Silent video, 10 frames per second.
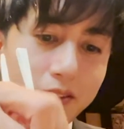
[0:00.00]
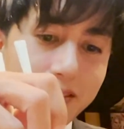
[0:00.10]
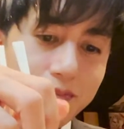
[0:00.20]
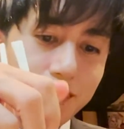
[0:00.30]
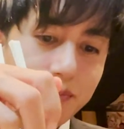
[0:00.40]

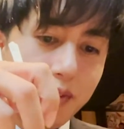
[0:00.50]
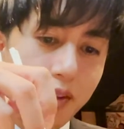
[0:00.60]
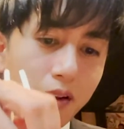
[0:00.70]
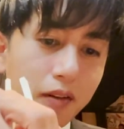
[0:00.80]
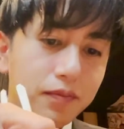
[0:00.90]
名古
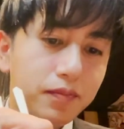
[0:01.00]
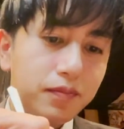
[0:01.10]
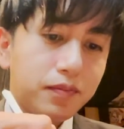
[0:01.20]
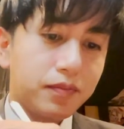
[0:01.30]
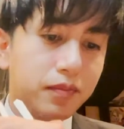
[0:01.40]
屋のグルメに
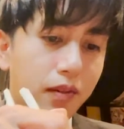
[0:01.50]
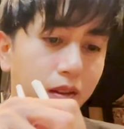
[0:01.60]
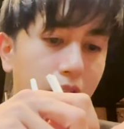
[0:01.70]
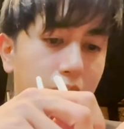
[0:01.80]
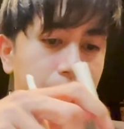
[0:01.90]
ついて発信して
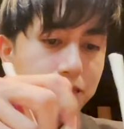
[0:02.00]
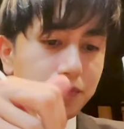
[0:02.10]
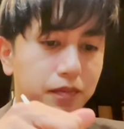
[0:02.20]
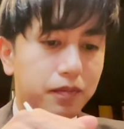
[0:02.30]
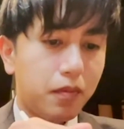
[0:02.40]
るんで、よかった
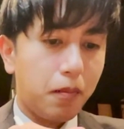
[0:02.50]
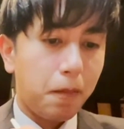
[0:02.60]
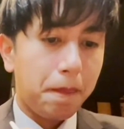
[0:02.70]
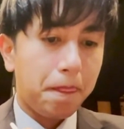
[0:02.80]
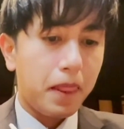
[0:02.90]
ら皆さんそれも